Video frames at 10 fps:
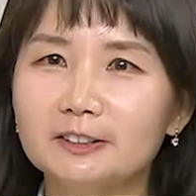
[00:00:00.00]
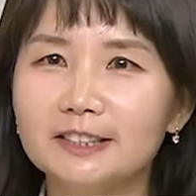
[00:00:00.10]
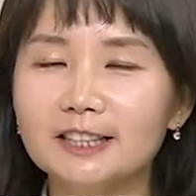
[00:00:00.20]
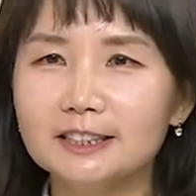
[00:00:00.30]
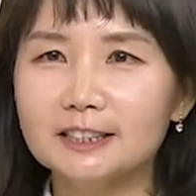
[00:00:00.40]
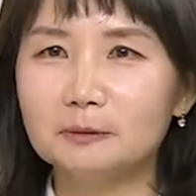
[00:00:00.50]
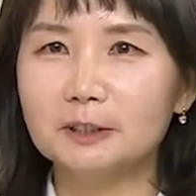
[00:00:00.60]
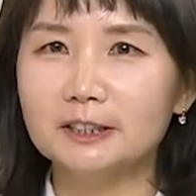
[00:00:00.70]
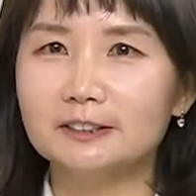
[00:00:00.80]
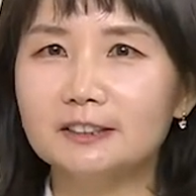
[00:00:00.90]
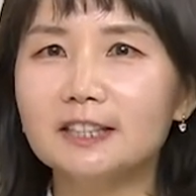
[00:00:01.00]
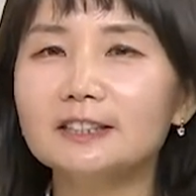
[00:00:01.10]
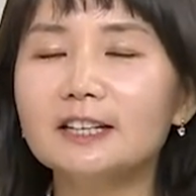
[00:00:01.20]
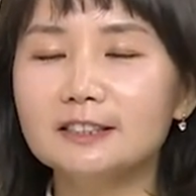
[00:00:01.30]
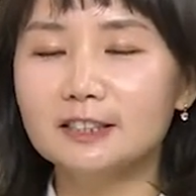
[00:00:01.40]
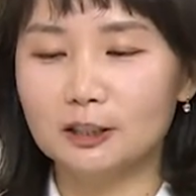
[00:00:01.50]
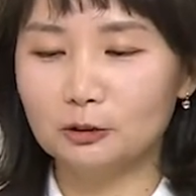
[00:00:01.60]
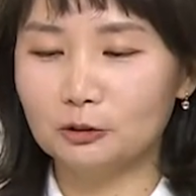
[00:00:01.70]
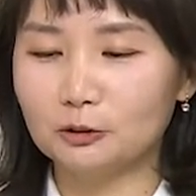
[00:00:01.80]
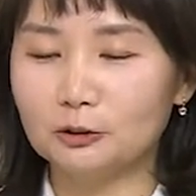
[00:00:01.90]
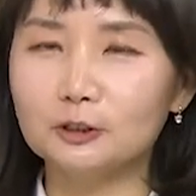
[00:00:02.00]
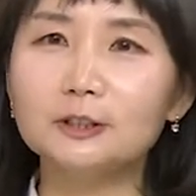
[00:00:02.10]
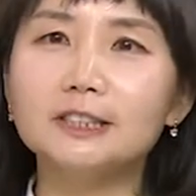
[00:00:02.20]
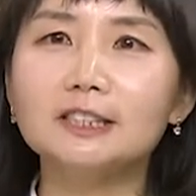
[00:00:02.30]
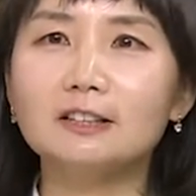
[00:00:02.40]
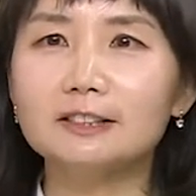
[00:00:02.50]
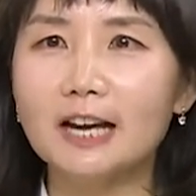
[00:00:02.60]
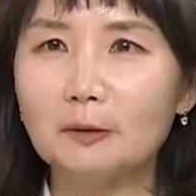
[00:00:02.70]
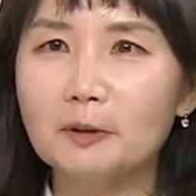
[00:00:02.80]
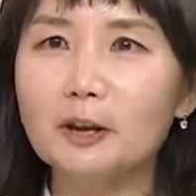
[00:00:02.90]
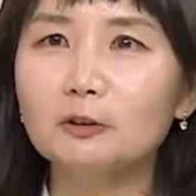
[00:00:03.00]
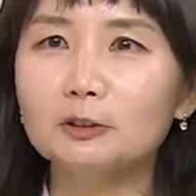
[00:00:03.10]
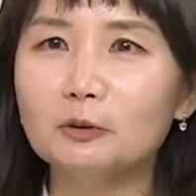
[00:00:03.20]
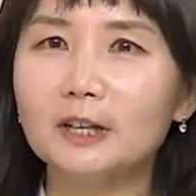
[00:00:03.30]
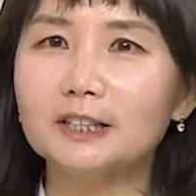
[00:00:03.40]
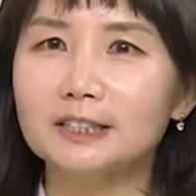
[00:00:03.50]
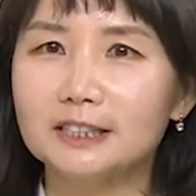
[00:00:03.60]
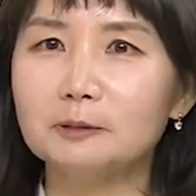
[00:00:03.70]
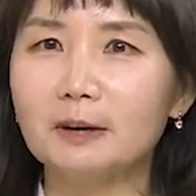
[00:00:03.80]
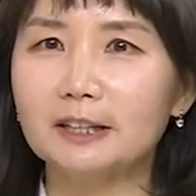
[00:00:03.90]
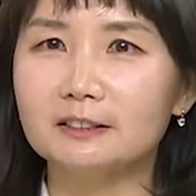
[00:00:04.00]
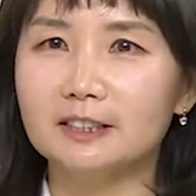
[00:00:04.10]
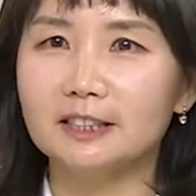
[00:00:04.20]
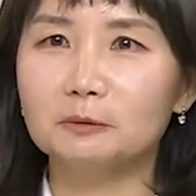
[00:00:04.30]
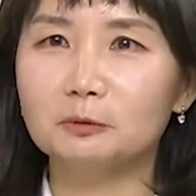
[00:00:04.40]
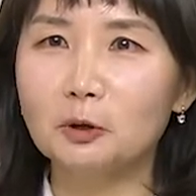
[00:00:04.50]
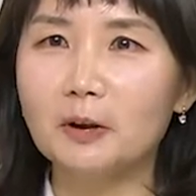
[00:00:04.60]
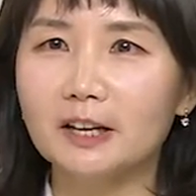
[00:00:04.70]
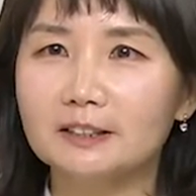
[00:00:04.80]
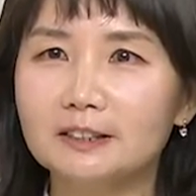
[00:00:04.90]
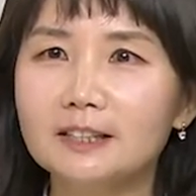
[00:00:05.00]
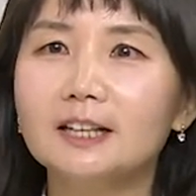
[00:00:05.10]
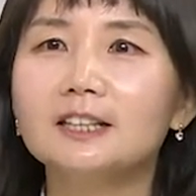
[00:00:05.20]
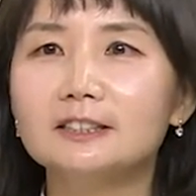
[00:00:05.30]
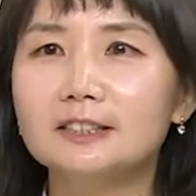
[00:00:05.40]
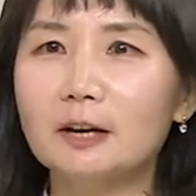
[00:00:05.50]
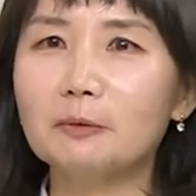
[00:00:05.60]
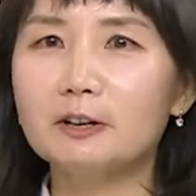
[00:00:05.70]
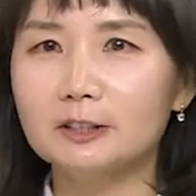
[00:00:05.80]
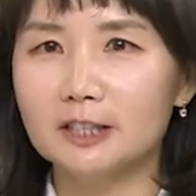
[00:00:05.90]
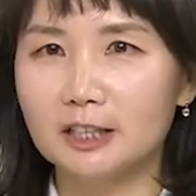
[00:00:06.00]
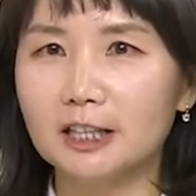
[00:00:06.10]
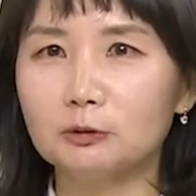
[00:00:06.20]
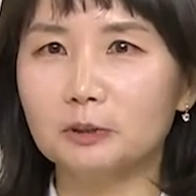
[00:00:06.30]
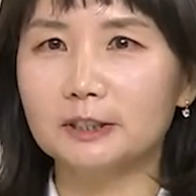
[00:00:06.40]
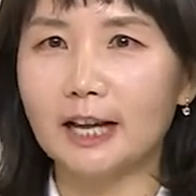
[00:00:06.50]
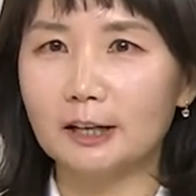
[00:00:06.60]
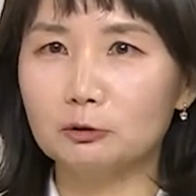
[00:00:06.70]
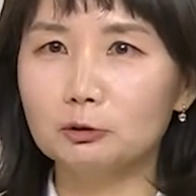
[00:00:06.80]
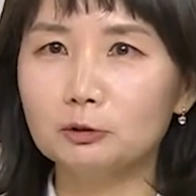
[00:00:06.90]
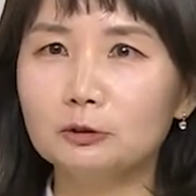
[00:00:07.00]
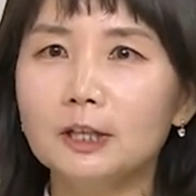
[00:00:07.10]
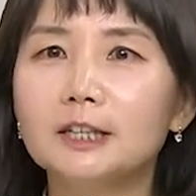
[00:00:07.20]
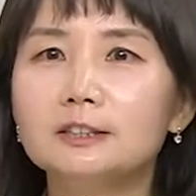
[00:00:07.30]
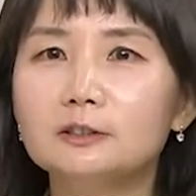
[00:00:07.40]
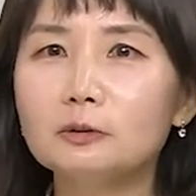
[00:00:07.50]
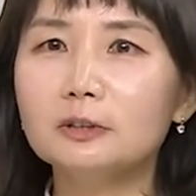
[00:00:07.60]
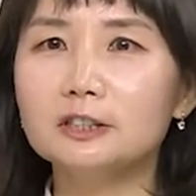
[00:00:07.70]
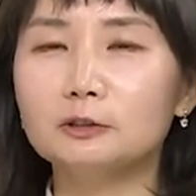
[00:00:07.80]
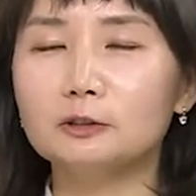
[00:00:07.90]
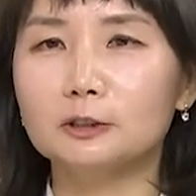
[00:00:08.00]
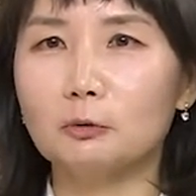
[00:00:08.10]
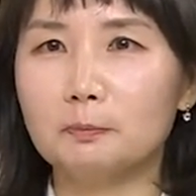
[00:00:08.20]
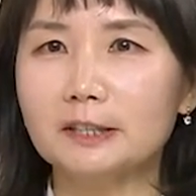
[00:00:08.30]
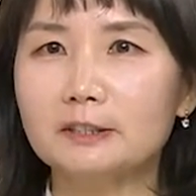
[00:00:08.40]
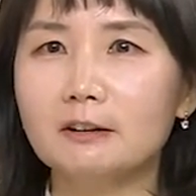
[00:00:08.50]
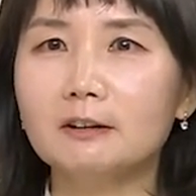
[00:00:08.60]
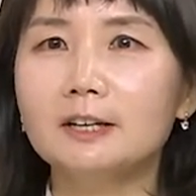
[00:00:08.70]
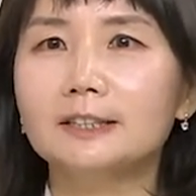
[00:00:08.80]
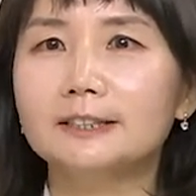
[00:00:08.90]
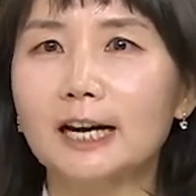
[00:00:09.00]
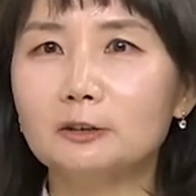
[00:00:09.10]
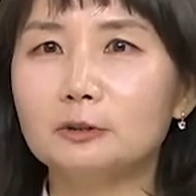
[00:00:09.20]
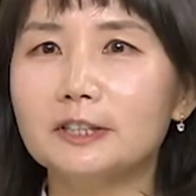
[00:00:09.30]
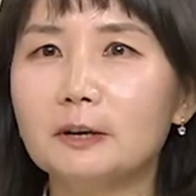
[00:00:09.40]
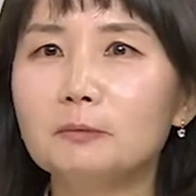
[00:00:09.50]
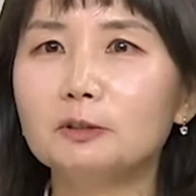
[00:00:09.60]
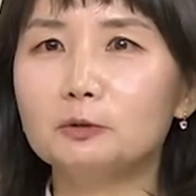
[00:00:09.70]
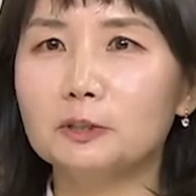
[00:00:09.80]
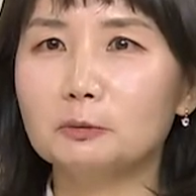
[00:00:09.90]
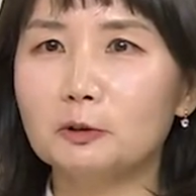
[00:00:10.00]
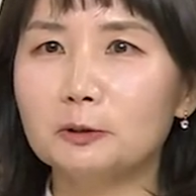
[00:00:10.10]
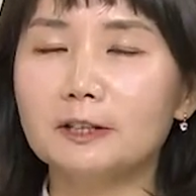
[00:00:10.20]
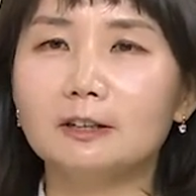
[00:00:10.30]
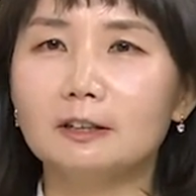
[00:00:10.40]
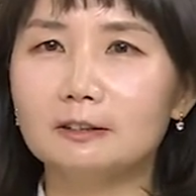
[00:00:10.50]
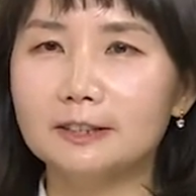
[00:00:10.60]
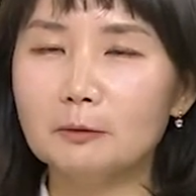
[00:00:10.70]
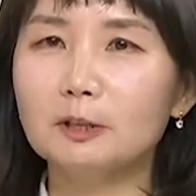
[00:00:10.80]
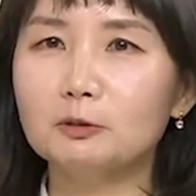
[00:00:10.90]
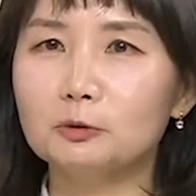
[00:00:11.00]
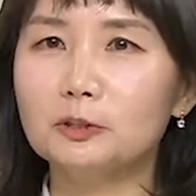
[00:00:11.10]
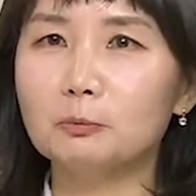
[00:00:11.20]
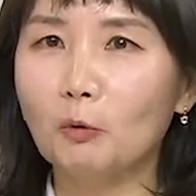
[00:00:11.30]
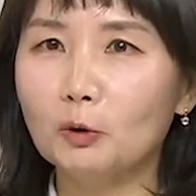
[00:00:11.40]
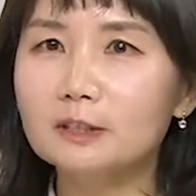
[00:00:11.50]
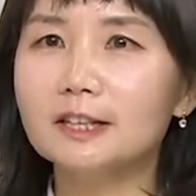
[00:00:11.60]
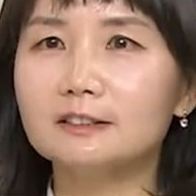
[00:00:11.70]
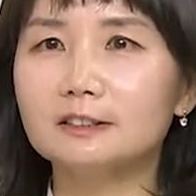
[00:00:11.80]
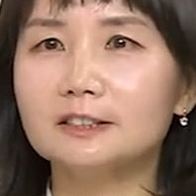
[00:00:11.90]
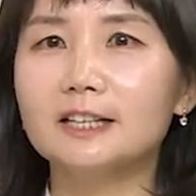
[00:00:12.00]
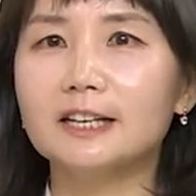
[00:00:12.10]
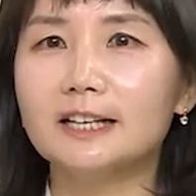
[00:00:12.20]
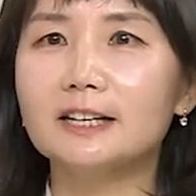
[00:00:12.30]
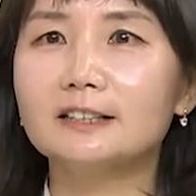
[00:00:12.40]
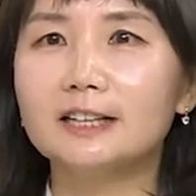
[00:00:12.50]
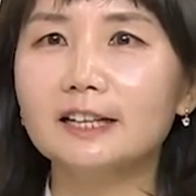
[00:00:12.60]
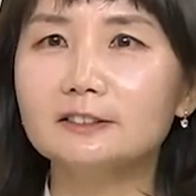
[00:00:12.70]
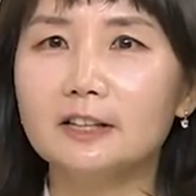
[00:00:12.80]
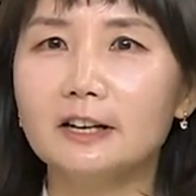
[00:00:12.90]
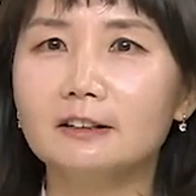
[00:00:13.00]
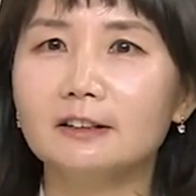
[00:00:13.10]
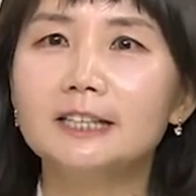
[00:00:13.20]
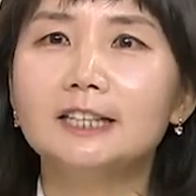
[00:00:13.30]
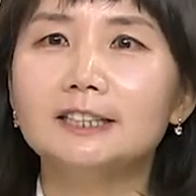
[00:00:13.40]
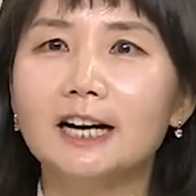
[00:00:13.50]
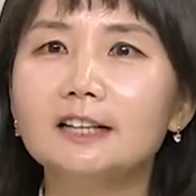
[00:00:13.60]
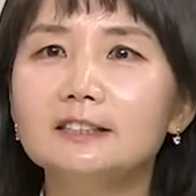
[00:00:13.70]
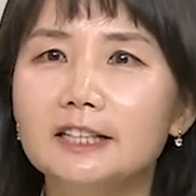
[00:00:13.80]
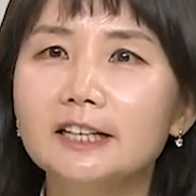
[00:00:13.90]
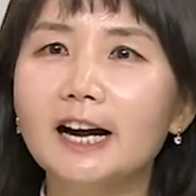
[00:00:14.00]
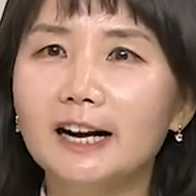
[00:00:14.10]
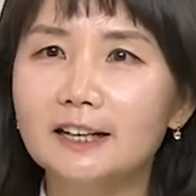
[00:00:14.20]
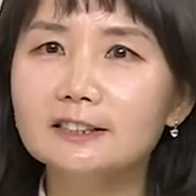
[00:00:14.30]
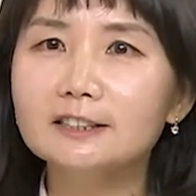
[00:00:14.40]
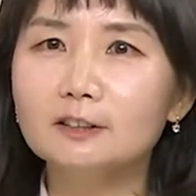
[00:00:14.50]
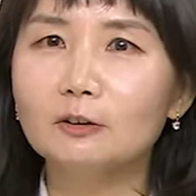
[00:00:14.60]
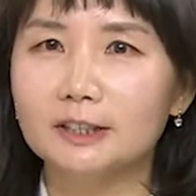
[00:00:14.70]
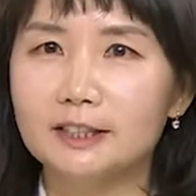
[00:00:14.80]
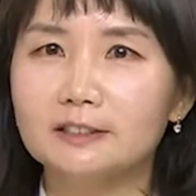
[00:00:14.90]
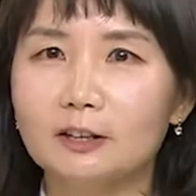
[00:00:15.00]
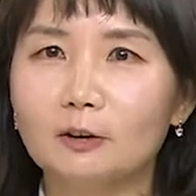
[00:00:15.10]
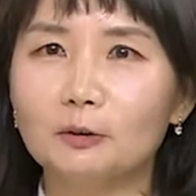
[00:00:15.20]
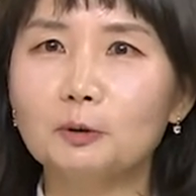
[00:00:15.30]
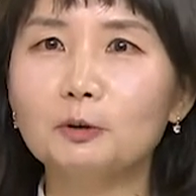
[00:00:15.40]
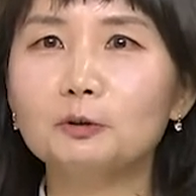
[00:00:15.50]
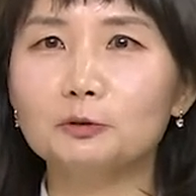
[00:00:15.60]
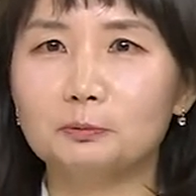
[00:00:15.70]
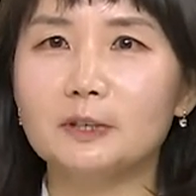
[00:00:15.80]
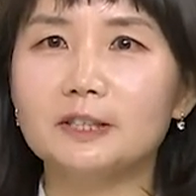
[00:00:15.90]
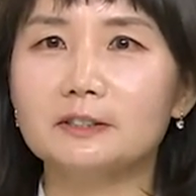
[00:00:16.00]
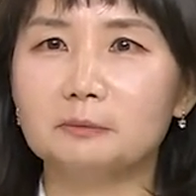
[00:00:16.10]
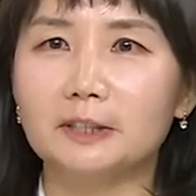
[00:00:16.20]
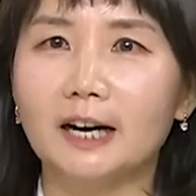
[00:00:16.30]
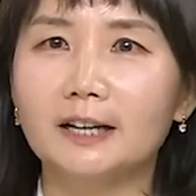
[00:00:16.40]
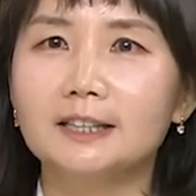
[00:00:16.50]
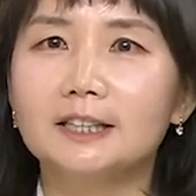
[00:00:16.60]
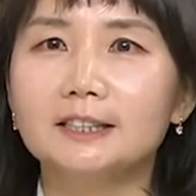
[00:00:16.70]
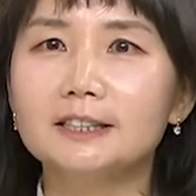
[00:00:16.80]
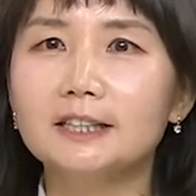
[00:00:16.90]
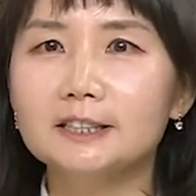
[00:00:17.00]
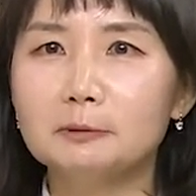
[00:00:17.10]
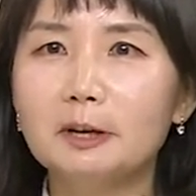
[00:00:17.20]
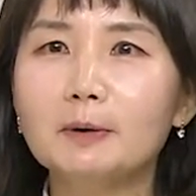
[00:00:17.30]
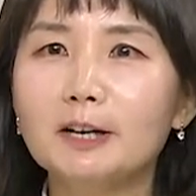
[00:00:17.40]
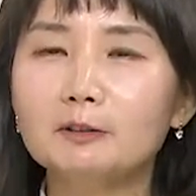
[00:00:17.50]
네. 퇴직금은 퇴사일 기준으로 이전 3개월 동안 지급받은 임금 총액을 그 3개월 기간 동안 나눈 후 근속일수를 곱해서 나누기 360으로 어, 365를 해서 그렇게 계산을 하는데요. 아, 네. 예. 잘 이해가 안 가실 것 같아서 네. 표로 준비했습니다. 음. 일단 200만